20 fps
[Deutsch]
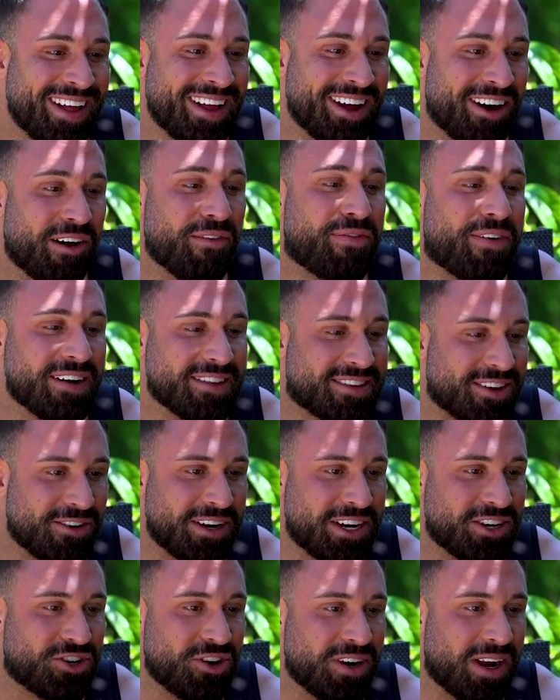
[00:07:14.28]
Auch oh, Fritz auch hier
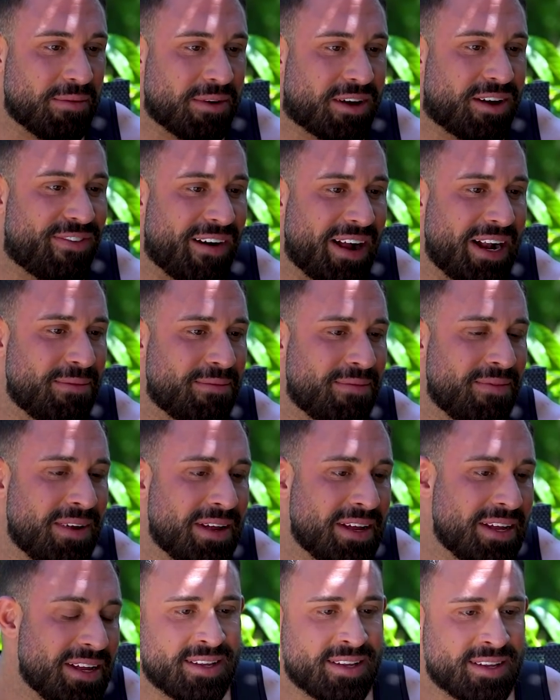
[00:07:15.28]
schön am Qualmen.
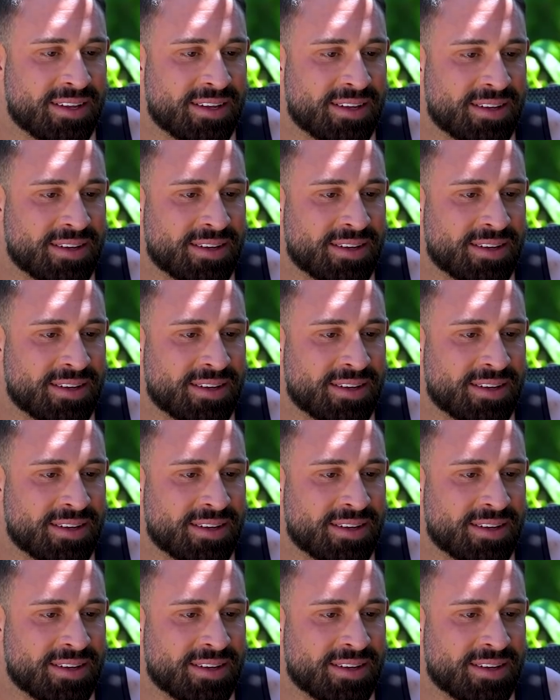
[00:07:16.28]
Ja.